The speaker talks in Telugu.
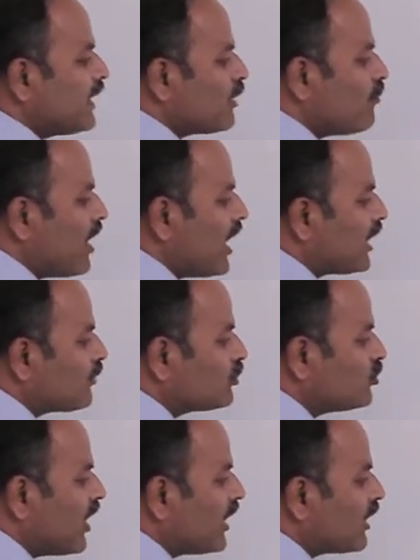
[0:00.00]
నిర్మాణము
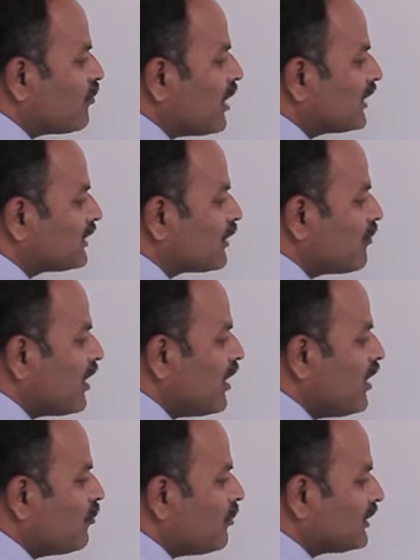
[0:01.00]
ద్వారా మాత్రమే
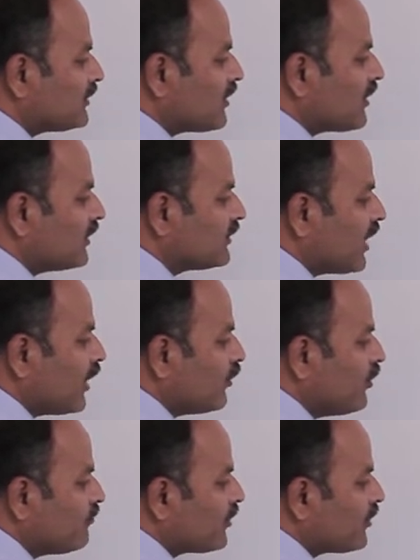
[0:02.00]
పత్రరంధ్రాలు